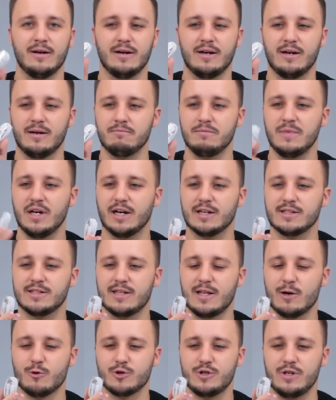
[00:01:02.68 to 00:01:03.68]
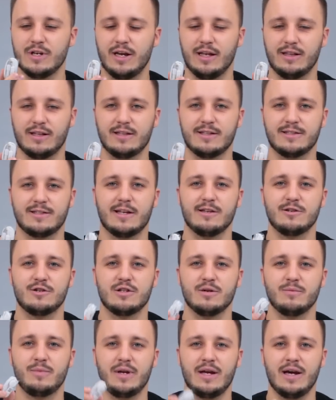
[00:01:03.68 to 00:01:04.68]
Э, мне кажется, наушники это
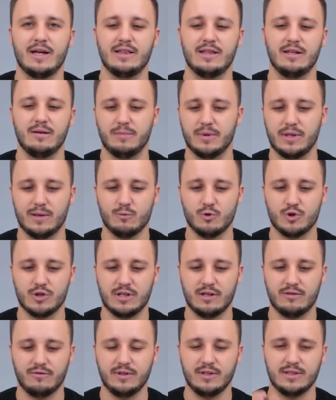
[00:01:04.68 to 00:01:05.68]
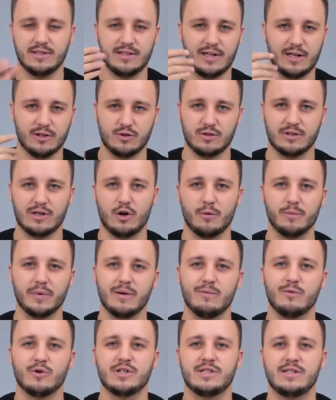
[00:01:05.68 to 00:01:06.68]
достаточно приятно, потому что вы сразу с
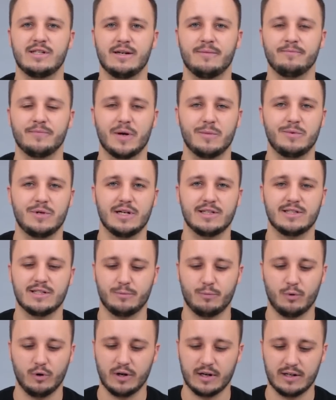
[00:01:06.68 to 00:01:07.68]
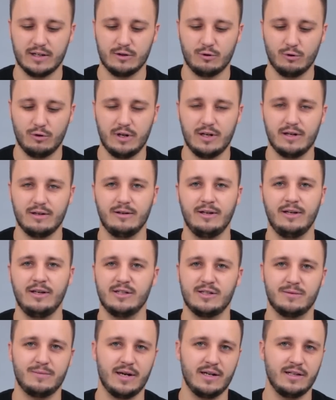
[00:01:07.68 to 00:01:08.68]
коробки можете общаться по гарнитуре
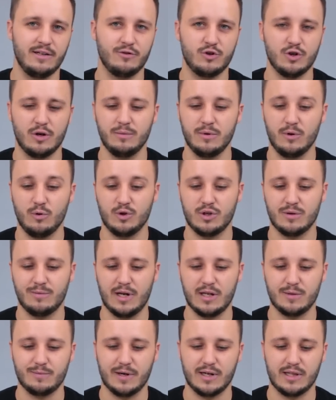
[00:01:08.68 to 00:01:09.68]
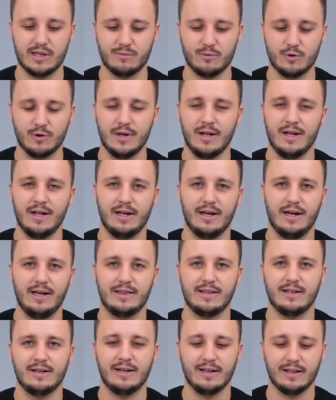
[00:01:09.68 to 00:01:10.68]
и себя ни в чем не ущемлять, поэтому
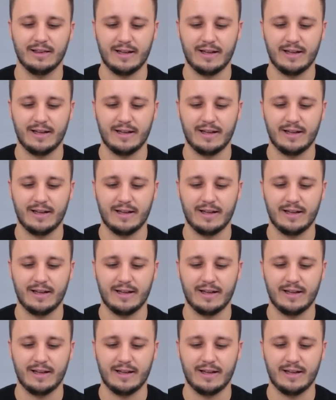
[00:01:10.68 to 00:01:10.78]
это